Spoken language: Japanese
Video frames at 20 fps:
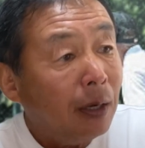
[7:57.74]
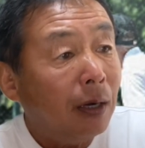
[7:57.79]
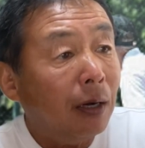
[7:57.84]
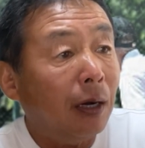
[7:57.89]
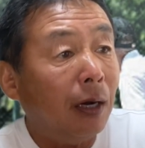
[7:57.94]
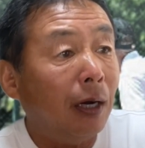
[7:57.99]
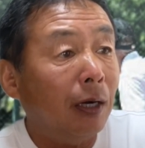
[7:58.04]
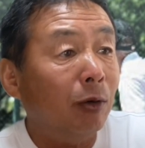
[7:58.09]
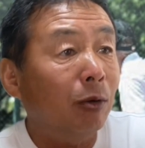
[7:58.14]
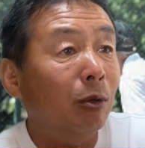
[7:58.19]

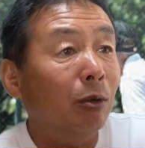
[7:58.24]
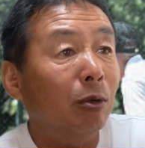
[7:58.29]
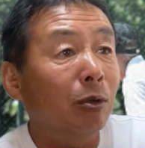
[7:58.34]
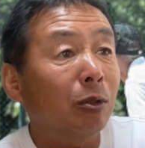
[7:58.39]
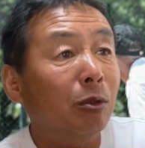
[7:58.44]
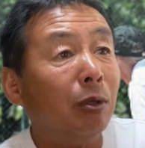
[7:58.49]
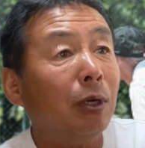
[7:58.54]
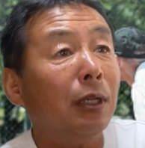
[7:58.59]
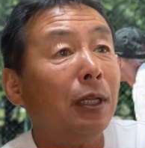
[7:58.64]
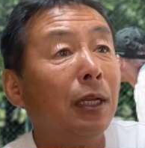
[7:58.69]
あの、
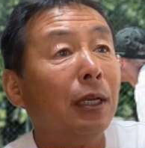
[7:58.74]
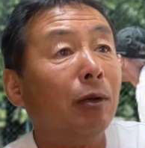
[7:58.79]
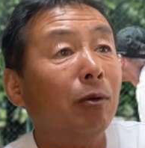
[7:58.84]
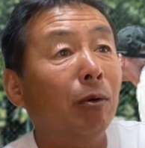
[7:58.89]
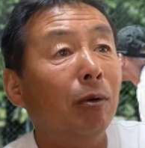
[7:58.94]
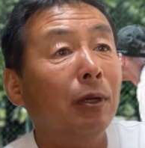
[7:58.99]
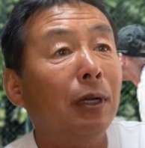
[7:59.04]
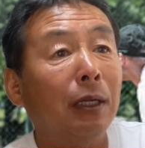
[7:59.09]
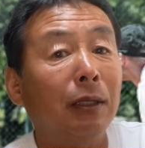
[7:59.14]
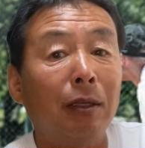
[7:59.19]
それで
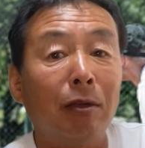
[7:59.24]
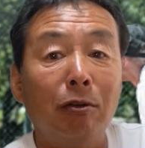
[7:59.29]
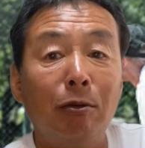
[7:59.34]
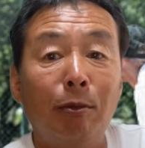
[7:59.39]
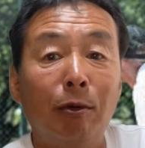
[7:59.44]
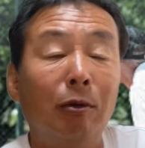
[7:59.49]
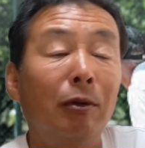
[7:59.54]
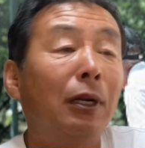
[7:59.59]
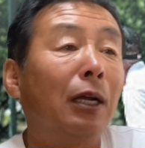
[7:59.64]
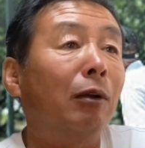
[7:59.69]
こうやってる
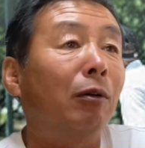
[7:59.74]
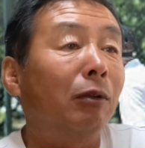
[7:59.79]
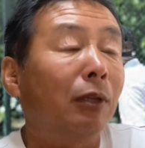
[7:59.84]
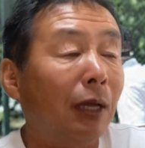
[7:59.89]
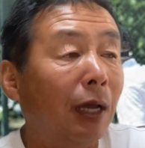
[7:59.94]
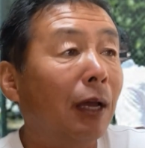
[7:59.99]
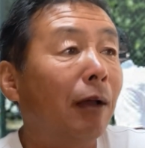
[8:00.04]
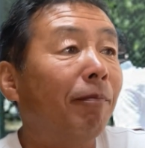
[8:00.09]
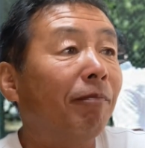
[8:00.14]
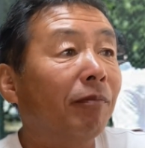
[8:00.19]
ものなの
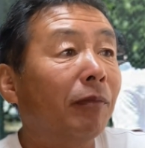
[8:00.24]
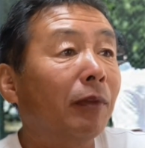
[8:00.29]
で、